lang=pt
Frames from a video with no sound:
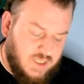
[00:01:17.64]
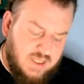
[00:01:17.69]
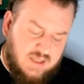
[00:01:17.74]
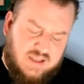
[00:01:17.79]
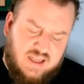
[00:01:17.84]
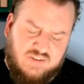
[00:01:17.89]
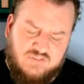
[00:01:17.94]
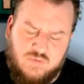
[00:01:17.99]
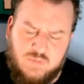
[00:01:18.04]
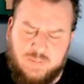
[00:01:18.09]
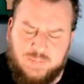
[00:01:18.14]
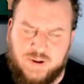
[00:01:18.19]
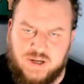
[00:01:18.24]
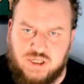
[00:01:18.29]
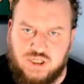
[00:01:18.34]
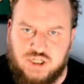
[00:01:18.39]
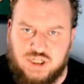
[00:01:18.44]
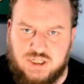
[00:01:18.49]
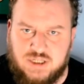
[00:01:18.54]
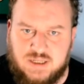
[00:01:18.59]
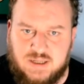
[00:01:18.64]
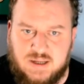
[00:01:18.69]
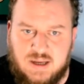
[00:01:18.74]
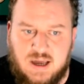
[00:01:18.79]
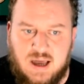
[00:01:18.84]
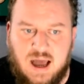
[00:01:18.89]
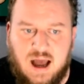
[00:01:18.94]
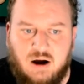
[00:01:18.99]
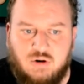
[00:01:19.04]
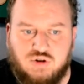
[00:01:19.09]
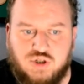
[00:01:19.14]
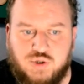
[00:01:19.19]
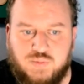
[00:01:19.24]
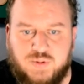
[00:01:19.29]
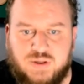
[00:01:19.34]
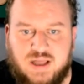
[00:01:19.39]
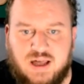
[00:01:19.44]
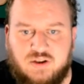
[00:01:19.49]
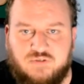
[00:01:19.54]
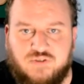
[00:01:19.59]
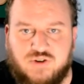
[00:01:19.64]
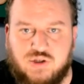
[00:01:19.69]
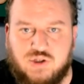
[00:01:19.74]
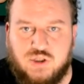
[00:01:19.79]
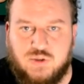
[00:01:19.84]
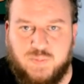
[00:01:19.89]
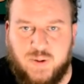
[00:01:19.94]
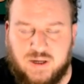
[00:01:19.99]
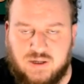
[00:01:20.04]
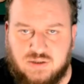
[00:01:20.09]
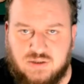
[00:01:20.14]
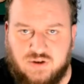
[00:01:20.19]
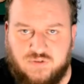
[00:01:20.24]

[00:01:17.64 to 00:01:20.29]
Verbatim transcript: Teve uma partida onde o Bitelo foi suspenso,